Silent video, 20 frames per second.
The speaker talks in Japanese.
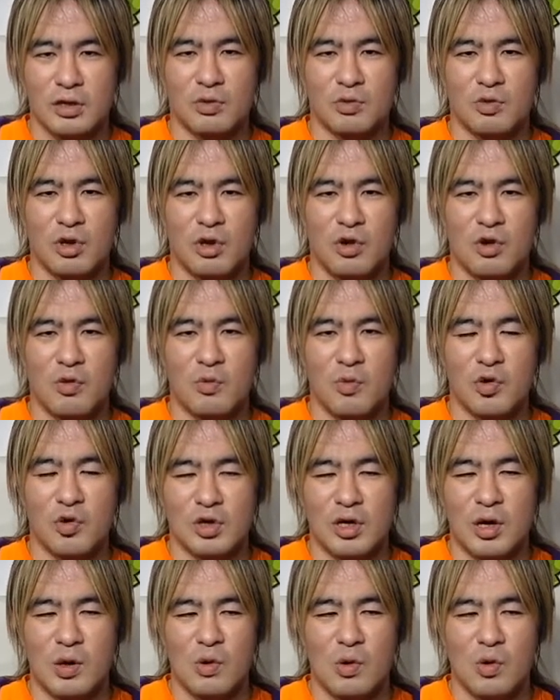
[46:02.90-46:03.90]

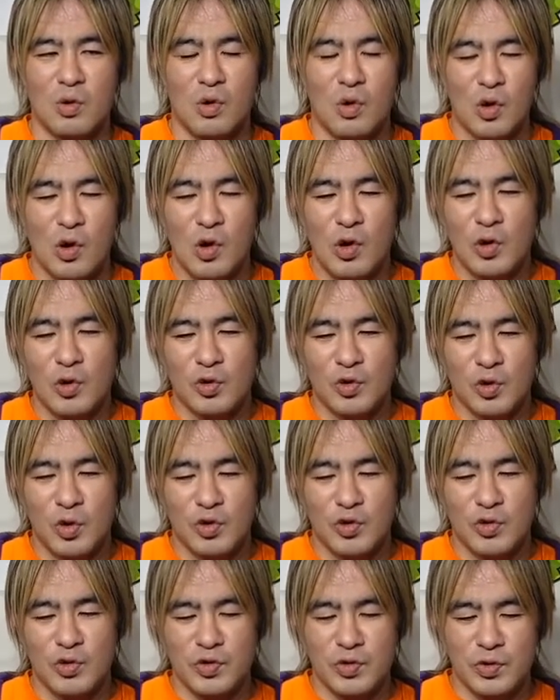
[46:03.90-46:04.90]
ドラゴンボールが今後どう
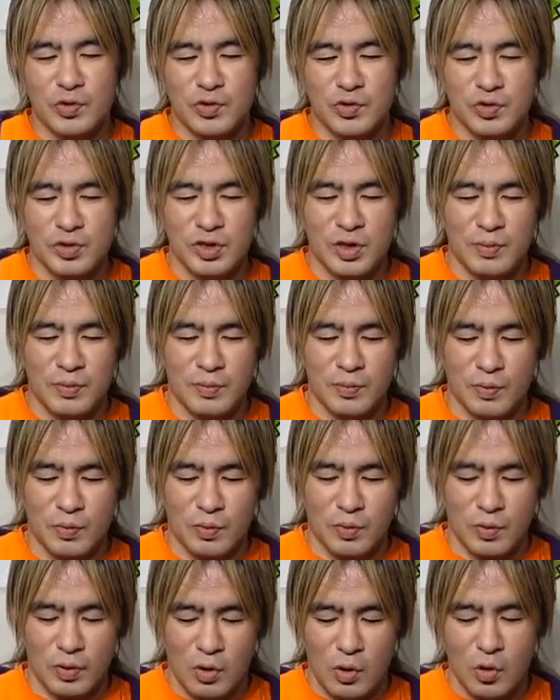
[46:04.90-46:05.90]
いう風な
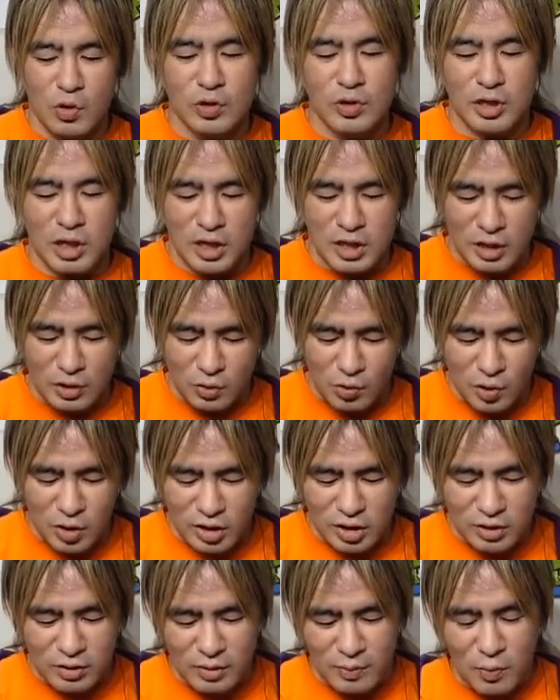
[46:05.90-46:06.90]
悟空たちがどうやっ
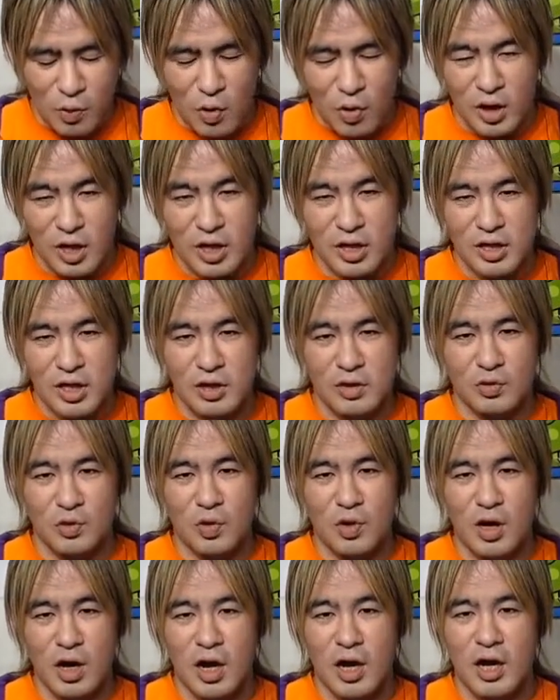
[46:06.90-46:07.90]
て冒険していくの
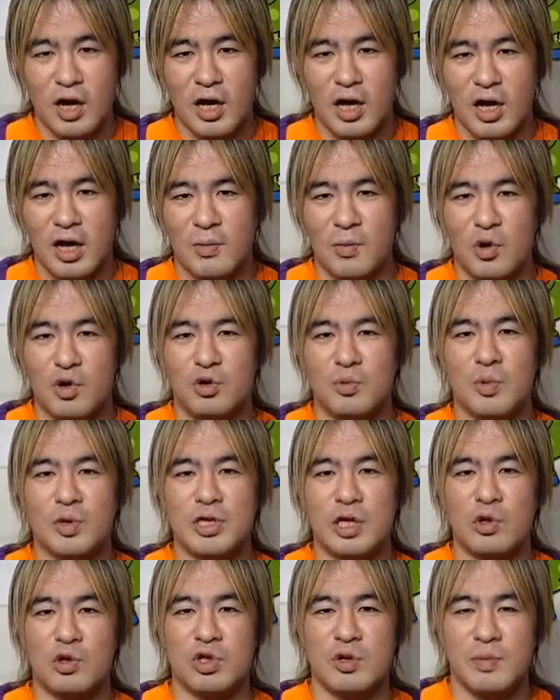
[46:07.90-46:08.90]
か、僕も
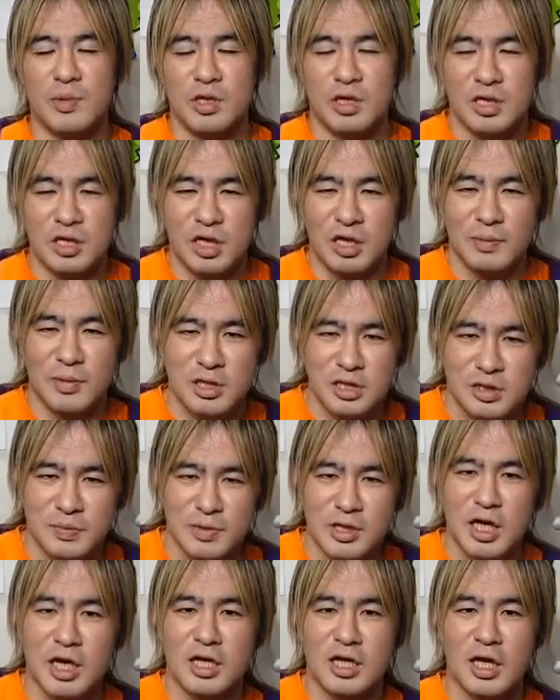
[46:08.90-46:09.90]
楽しみにしています
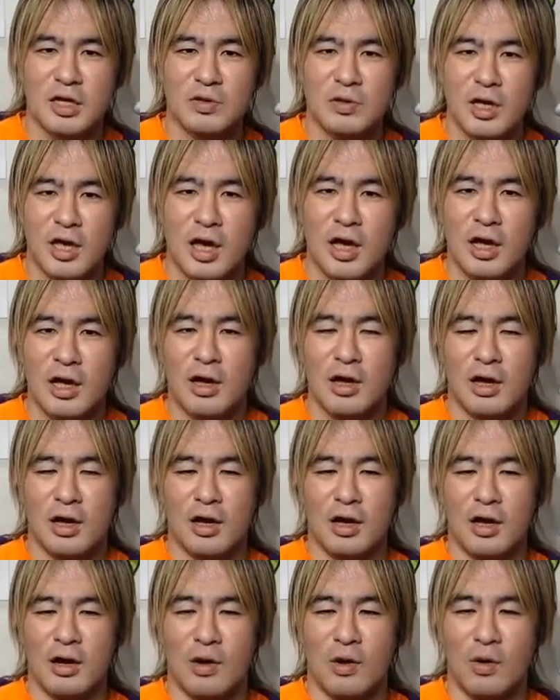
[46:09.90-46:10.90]
みたいなので、
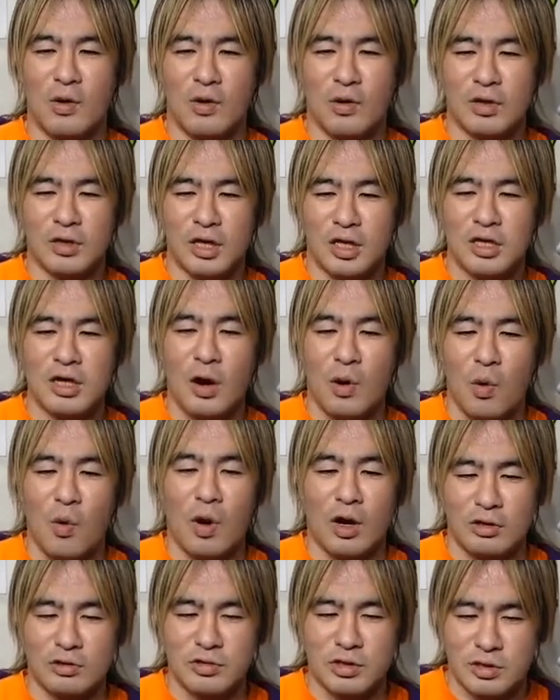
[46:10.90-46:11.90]
確か終
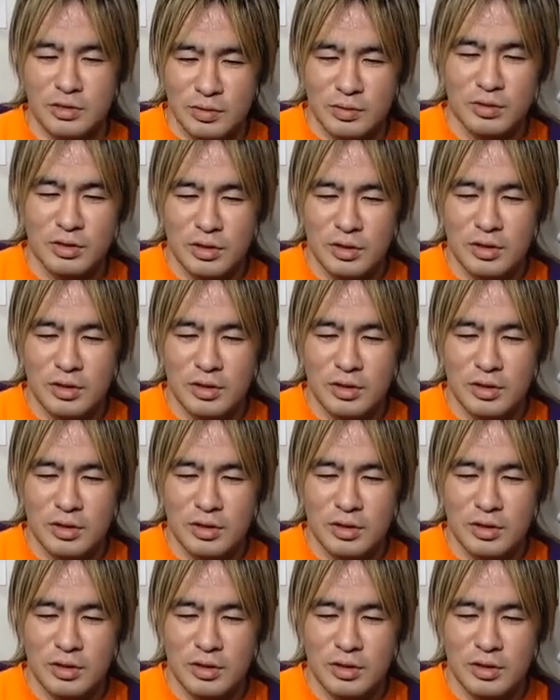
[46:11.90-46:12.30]
わるんですよ。